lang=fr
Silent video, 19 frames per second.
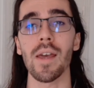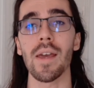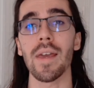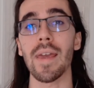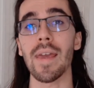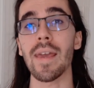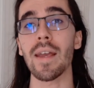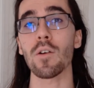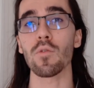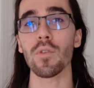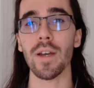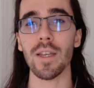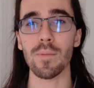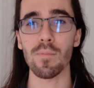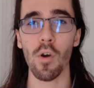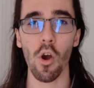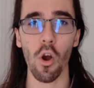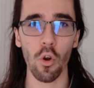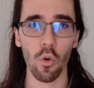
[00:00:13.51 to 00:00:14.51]
Et
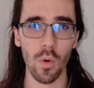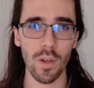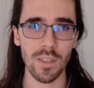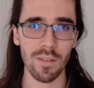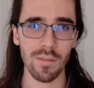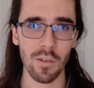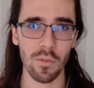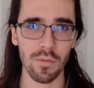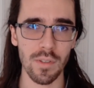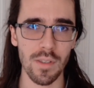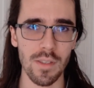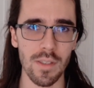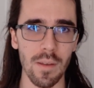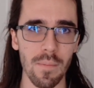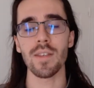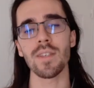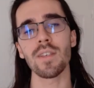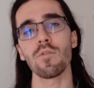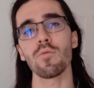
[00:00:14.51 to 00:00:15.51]
concrètement, en quoi ça va consister
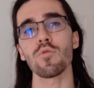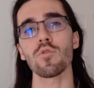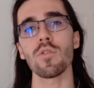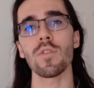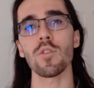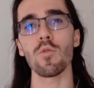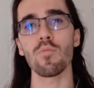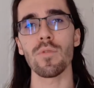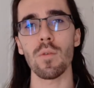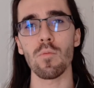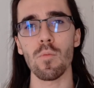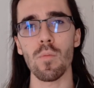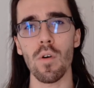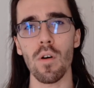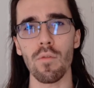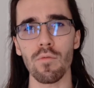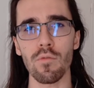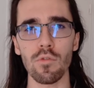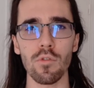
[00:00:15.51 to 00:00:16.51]
Si vous me suivez depuis un moment,
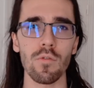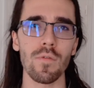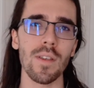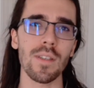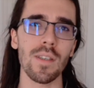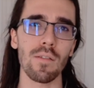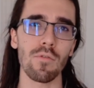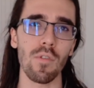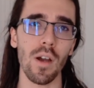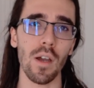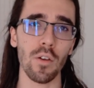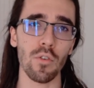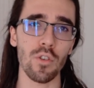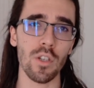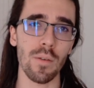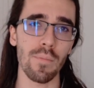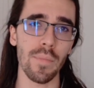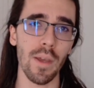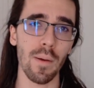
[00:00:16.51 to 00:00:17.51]
vous devez savoir que
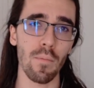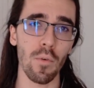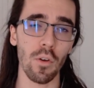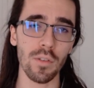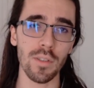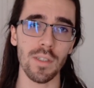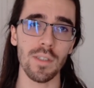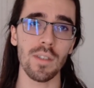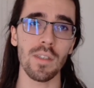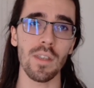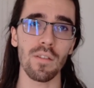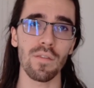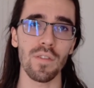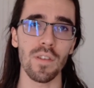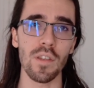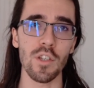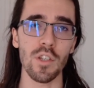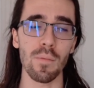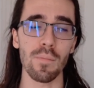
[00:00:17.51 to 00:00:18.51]
j'aime bien me lancer des
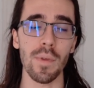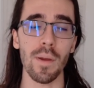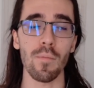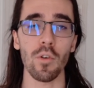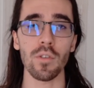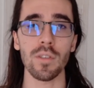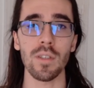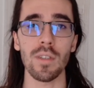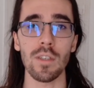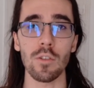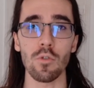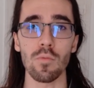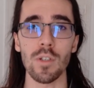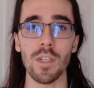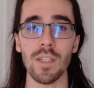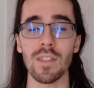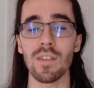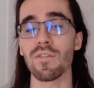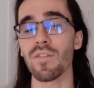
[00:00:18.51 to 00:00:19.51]
défis, j'aime bien me lancer des
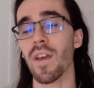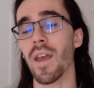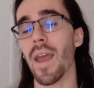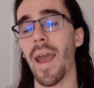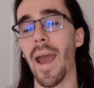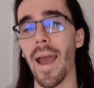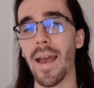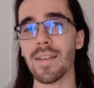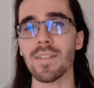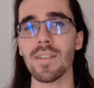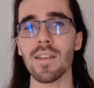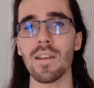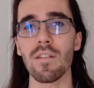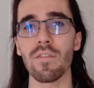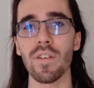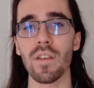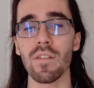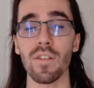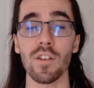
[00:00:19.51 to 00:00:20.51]
objectifs assez
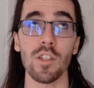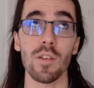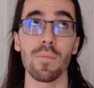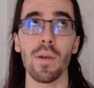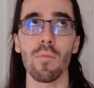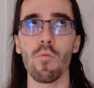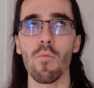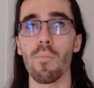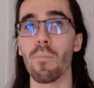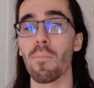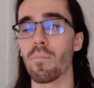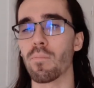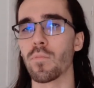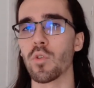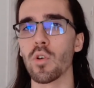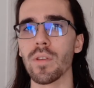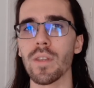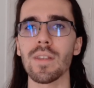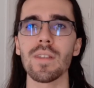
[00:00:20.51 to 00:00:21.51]
élevés, enfin j'aime bien me
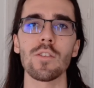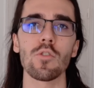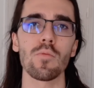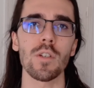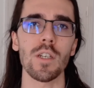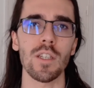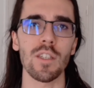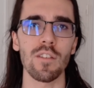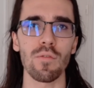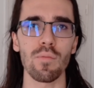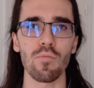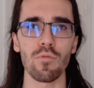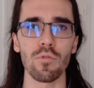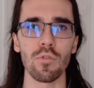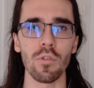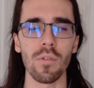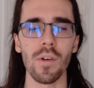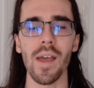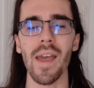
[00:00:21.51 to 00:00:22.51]
donner des objectifs
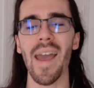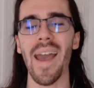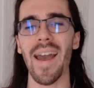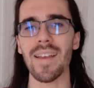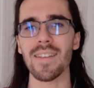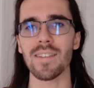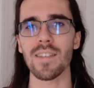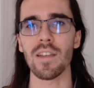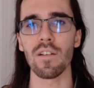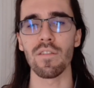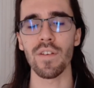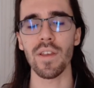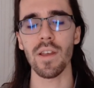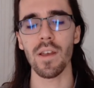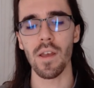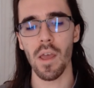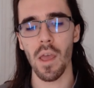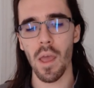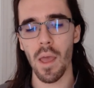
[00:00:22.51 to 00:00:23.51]
plutôt assez
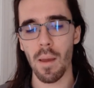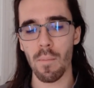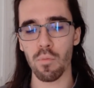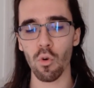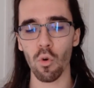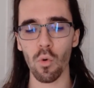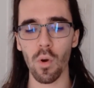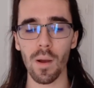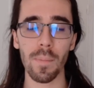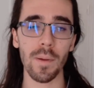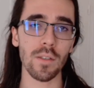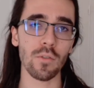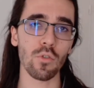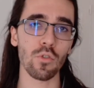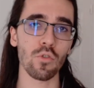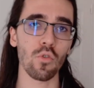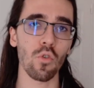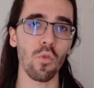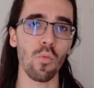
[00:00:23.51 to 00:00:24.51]
élevés. Pourquoi Parce que
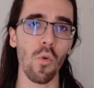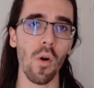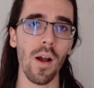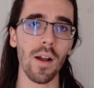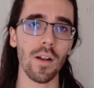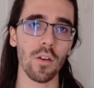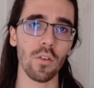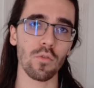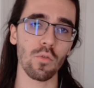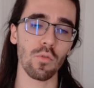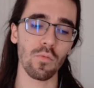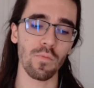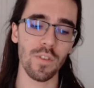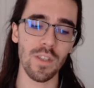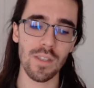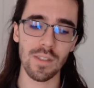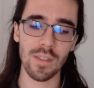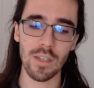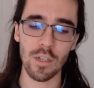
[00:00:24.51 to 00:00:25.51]
selon moi, quand on
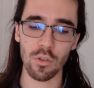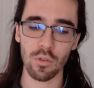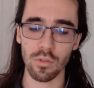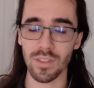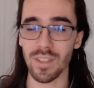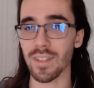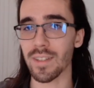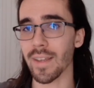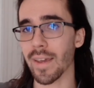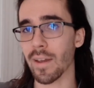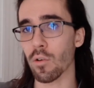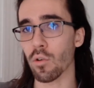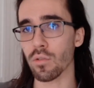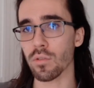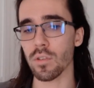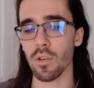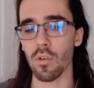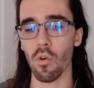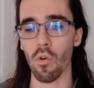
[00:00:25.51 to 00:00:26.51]
vise des choses très
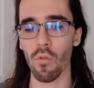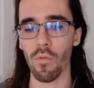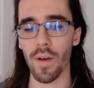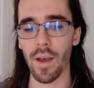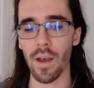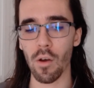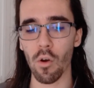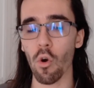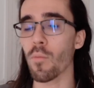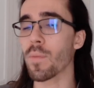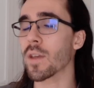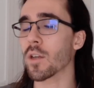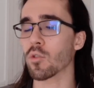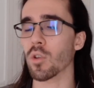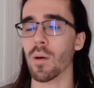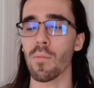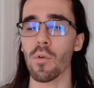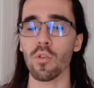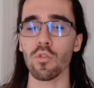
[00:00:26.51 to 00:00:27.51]
hautes, on va
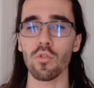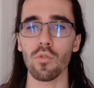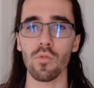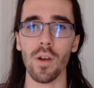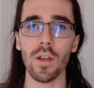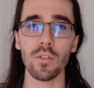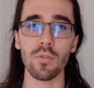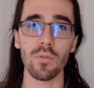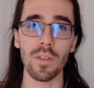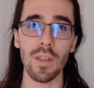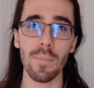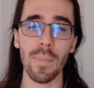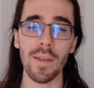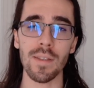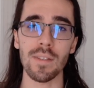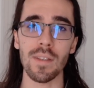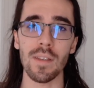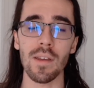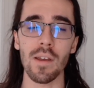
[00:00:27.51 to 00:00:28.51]
obligatoirement devoir se
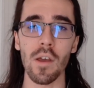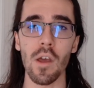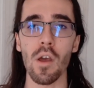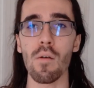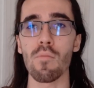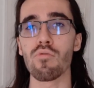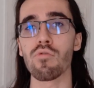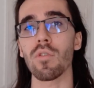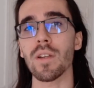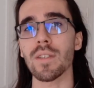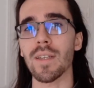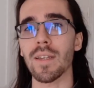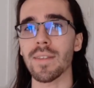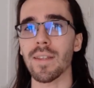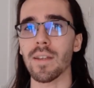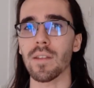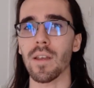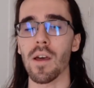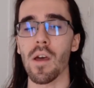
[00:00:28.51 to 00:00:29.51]
dépasser pour les
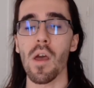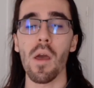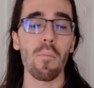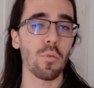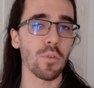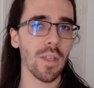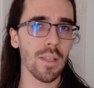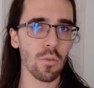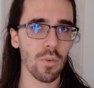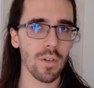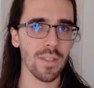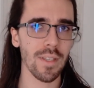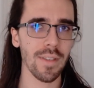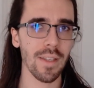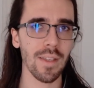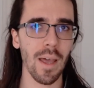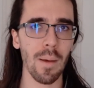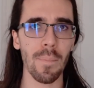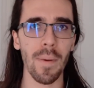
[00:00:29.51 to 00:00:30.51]
atteindre. Peut-être qu'on les
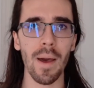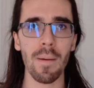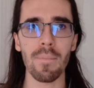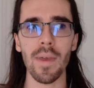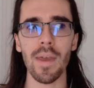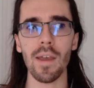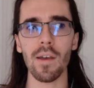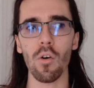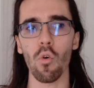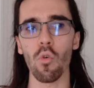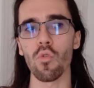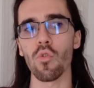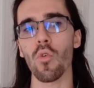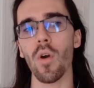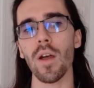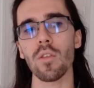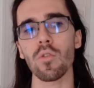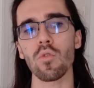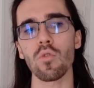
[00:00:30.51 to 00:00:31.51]
atteindra pas, mais on
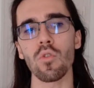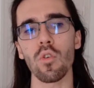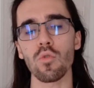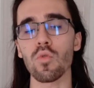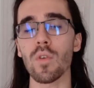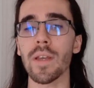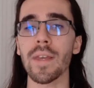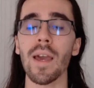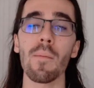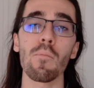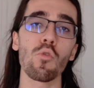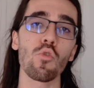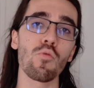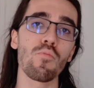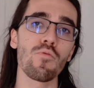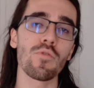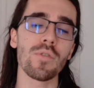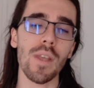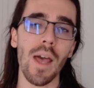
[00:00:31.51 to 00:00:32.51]
aura dans tous les cas beaucoup
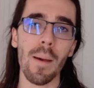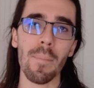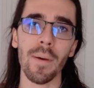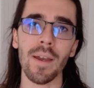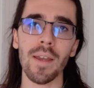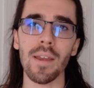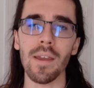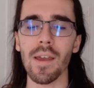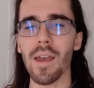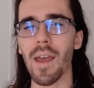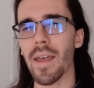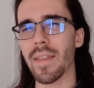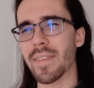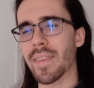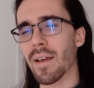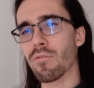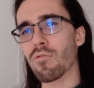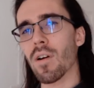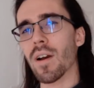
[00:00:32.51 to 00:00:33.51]
plus appris
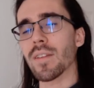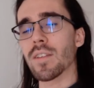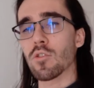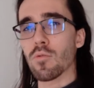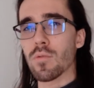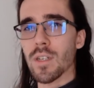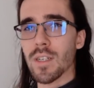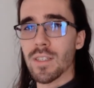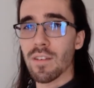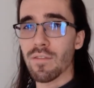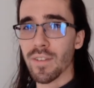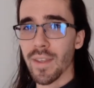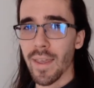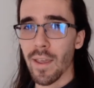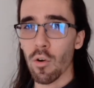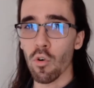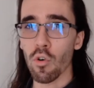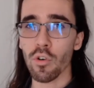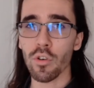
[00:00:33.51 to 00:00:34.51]
d'avoir des objectifs très
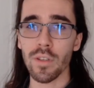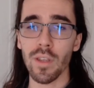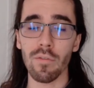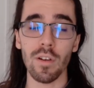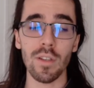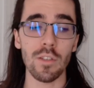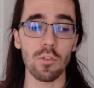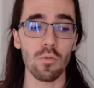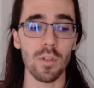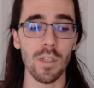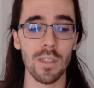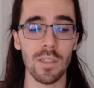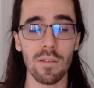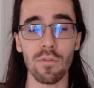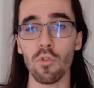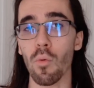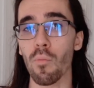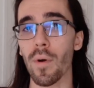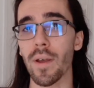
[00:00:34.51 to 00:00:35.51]
hauts que d'avoir des
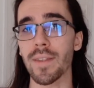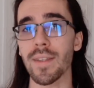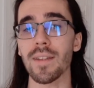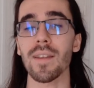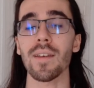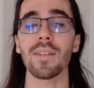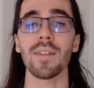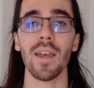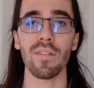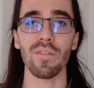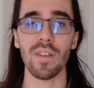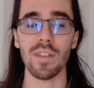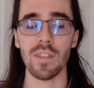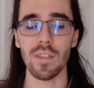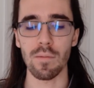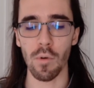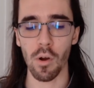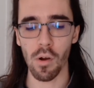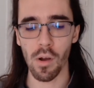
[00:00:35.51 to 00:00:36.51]
objectifs qu'on peut atteindre très
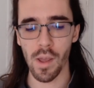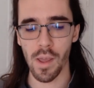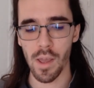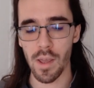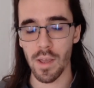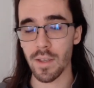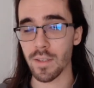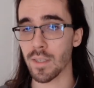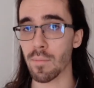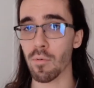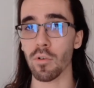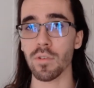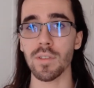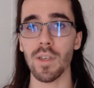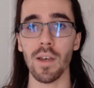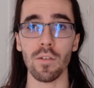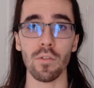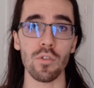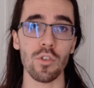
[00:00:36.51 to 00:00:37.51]
facilement. C'est pour
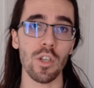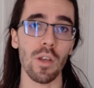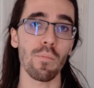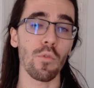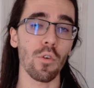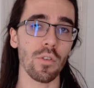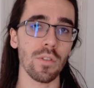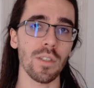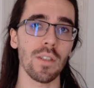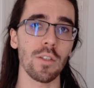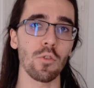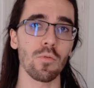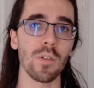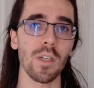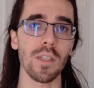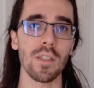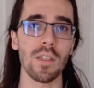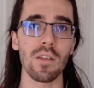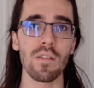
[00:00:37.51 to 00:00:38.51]
ça que j'aime me lancer des
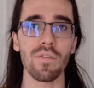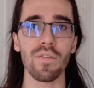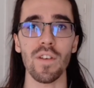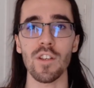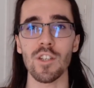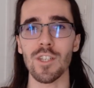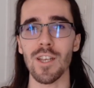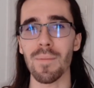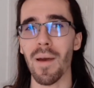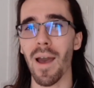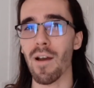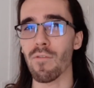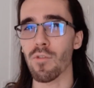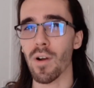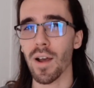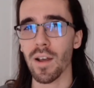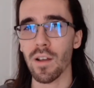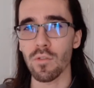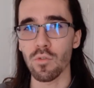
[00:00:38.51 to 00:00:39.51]
objectifs, j'aime
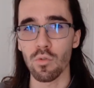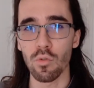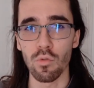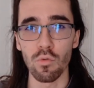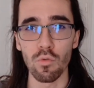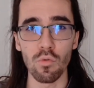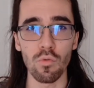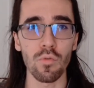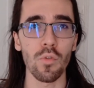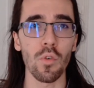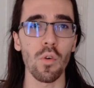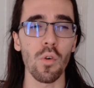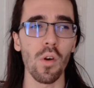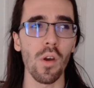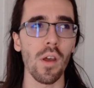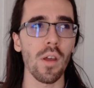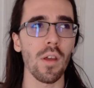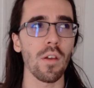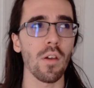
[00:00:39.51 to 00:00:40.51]
avoir de nouveaux
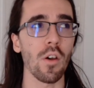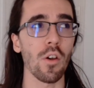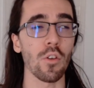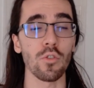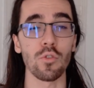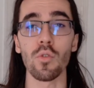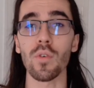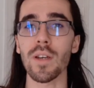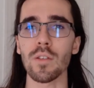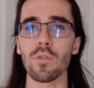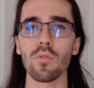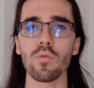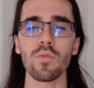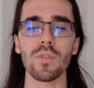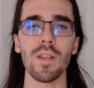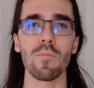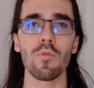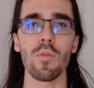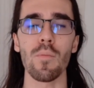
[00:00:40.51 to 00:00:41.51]
euh, horizons tout
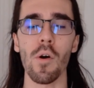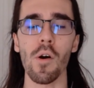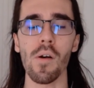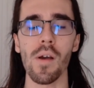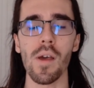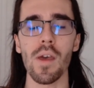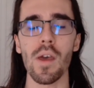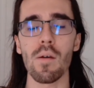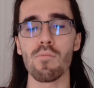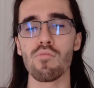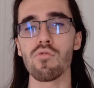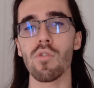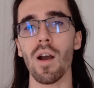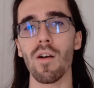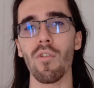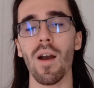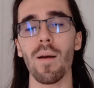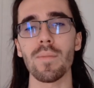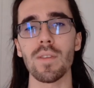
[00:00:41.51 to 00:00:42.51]
simplement pour
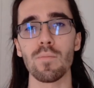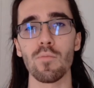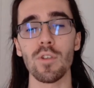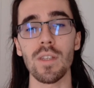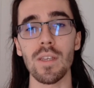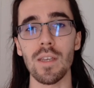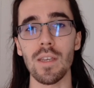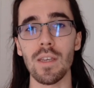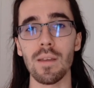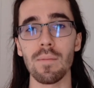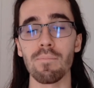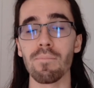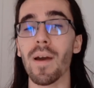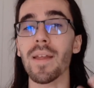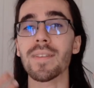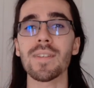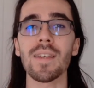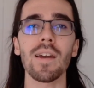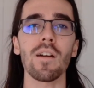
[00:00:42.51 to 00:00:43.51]
avoir un petit peu des
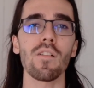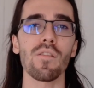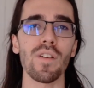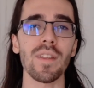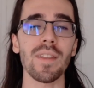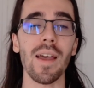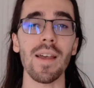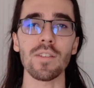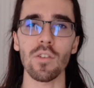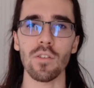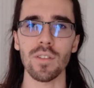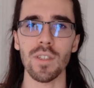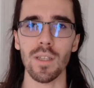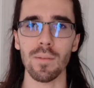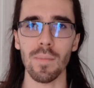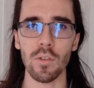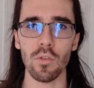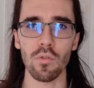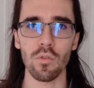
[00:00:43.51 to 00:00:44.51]
matières en fait à sortir de
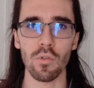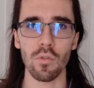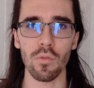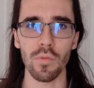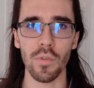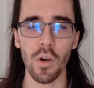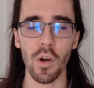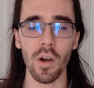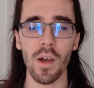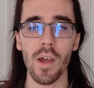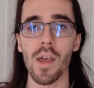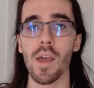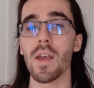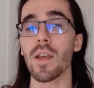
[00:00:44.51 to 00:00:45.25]
ma zone de confort.